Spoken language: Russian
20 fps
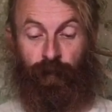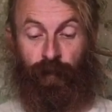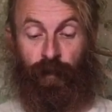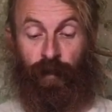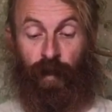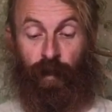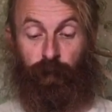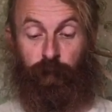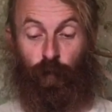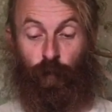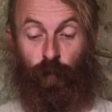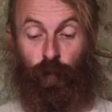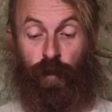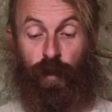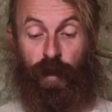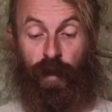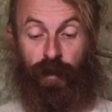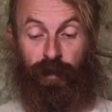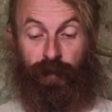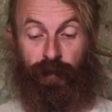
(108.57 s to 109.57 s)

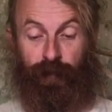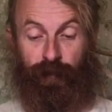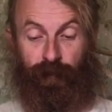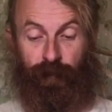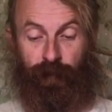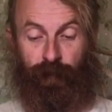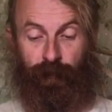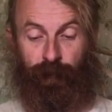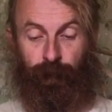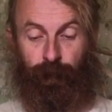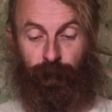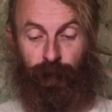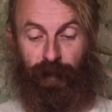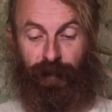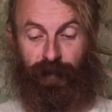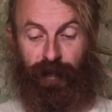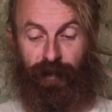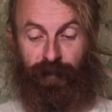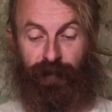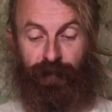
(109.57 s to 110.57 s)
«Обругали», –
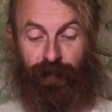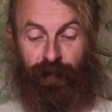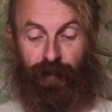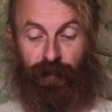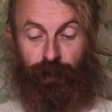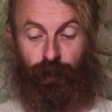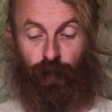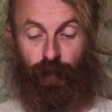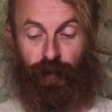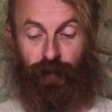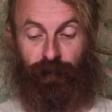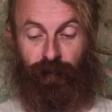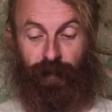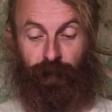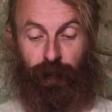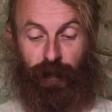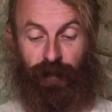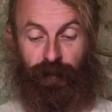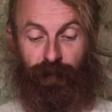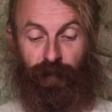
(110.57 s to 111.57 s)
передразнил его Иван
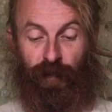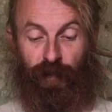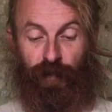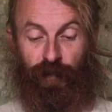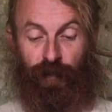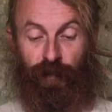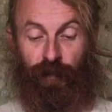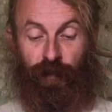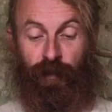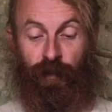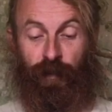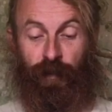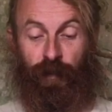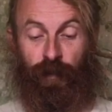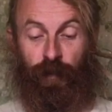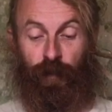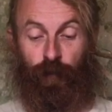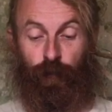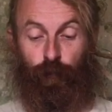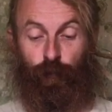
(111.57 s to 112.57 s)
Матвеевич.
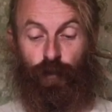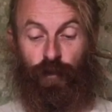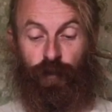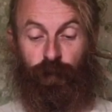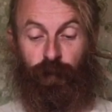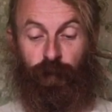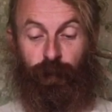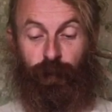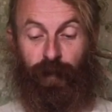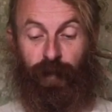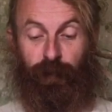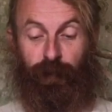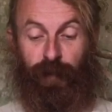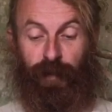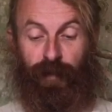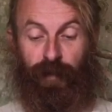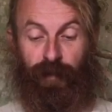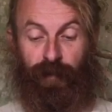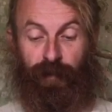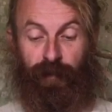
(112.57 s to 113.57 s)
«Лучше бы
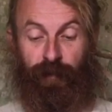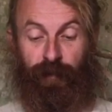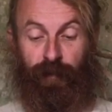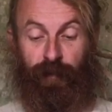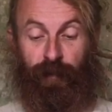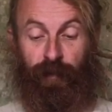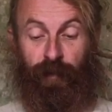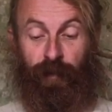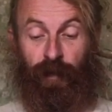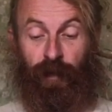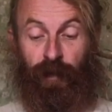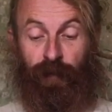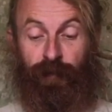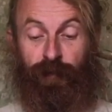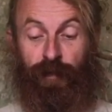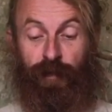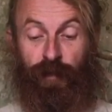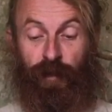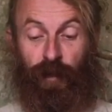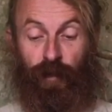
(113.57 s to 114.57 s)
прибили, а
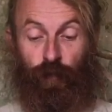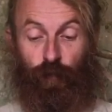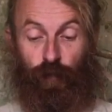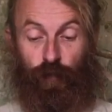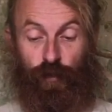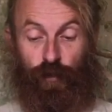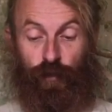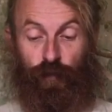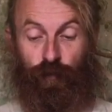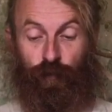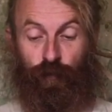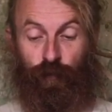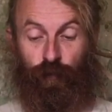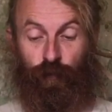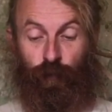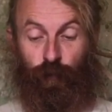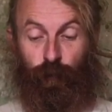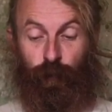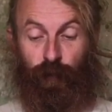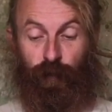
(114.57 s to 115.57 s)
ты хорош», –
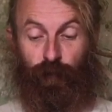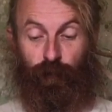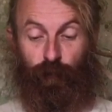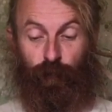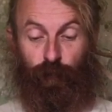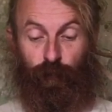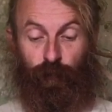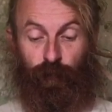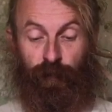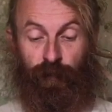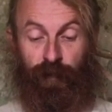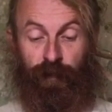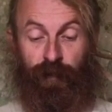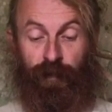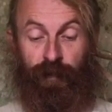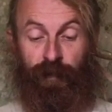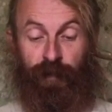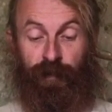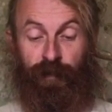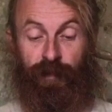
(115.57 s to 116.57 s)
упрекнул он
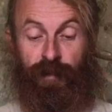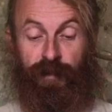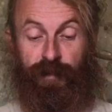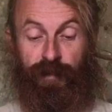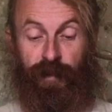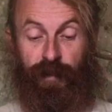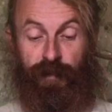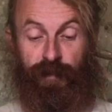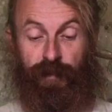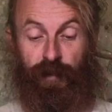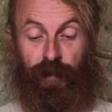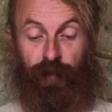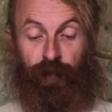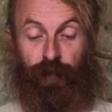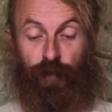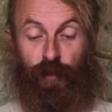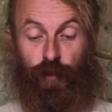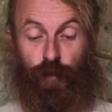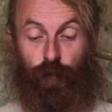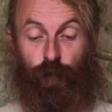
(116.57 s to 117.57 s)
не
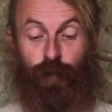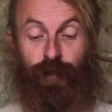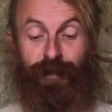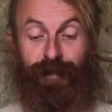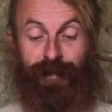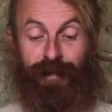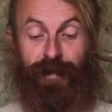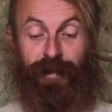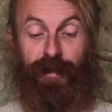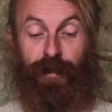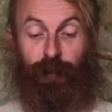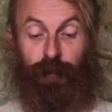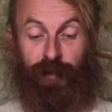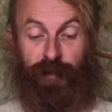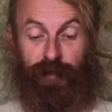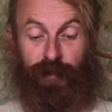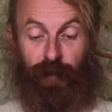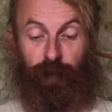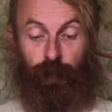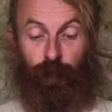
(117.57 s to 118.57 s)
сказал, что это за
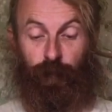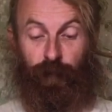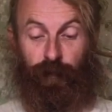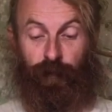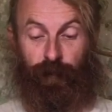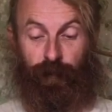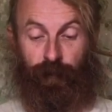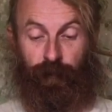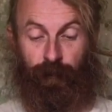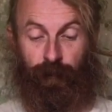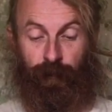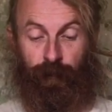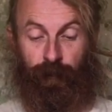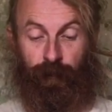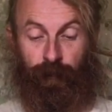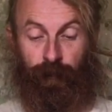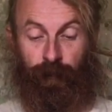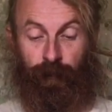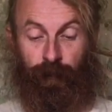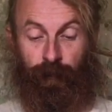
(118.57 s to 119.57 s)
немец такой?
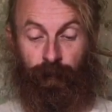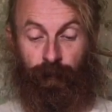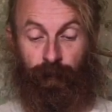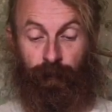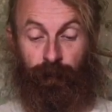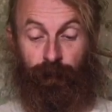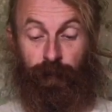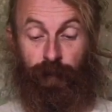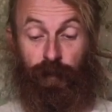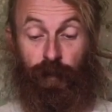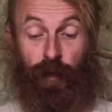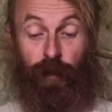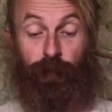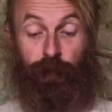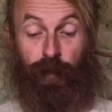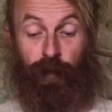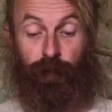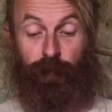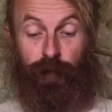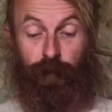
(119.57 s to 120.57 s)
Ведь я
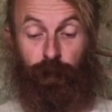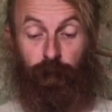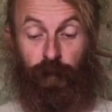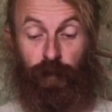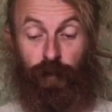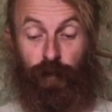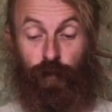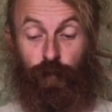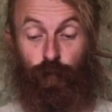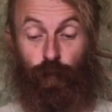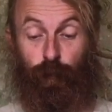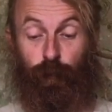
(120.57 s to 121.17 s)
говорил тебе, что